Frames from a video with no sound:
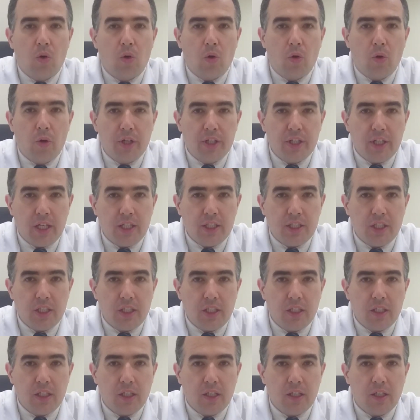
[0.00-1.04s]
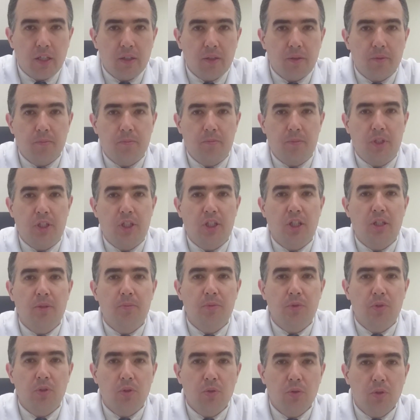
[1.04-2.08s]
Oi, gente, me
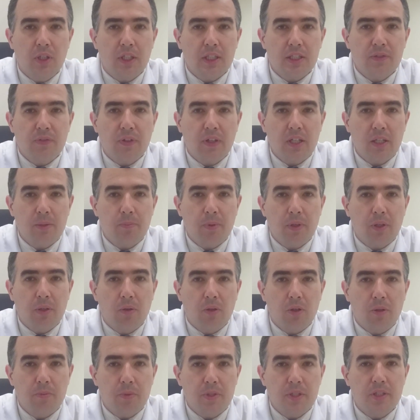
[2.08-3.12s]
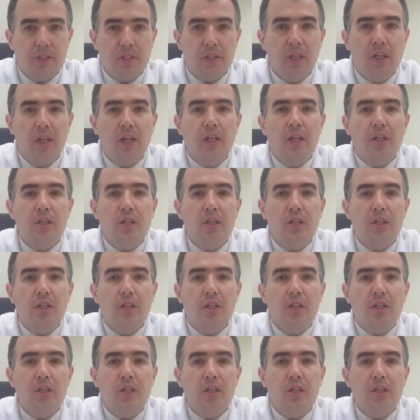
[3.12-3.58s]
chamo Lucas Felipe Gomes,